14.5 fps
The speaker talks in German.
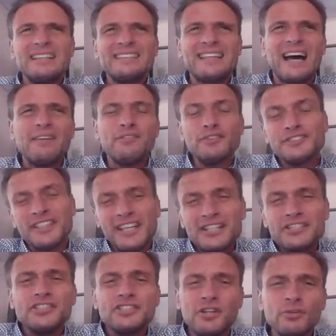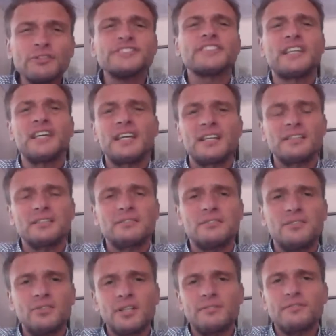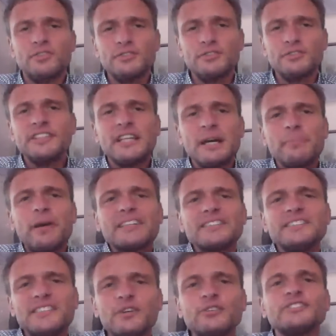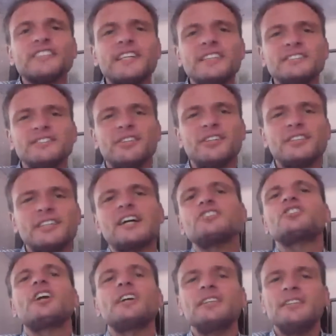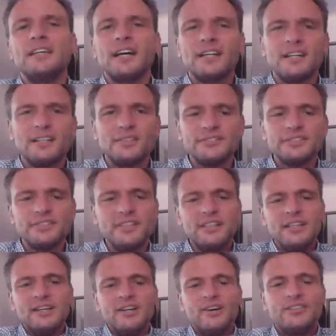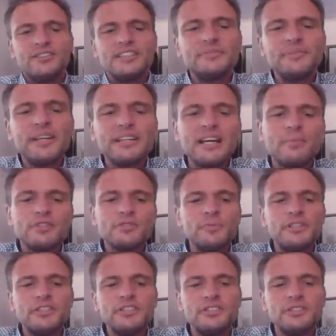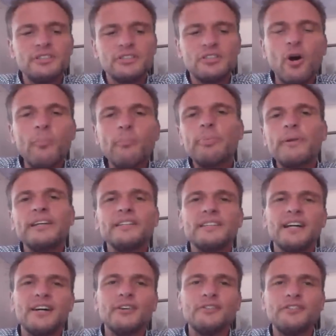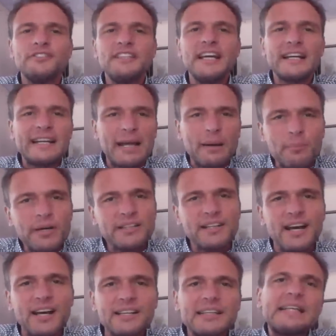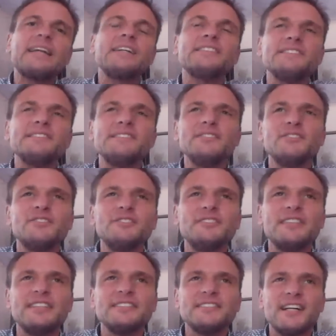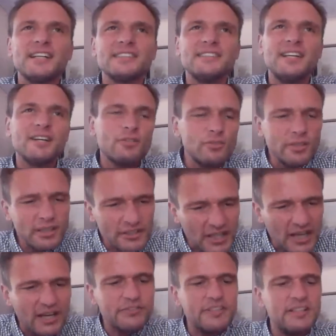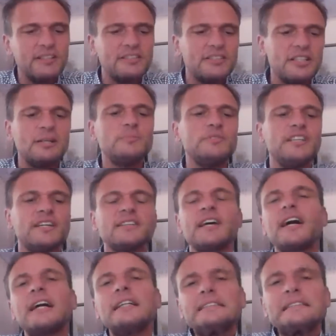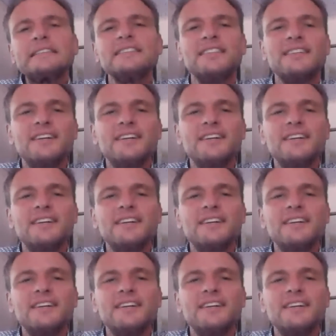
da wo es richtig losgeht oder wo es in der Praxis losgehen soll, da steigen die alle aus. Und deswegen habe ich mich komplett auf Dirk Lambert eingelassen und er sagte, Herr Gunkel, ich helfe Ihnen, ich nehme Sie an der Hand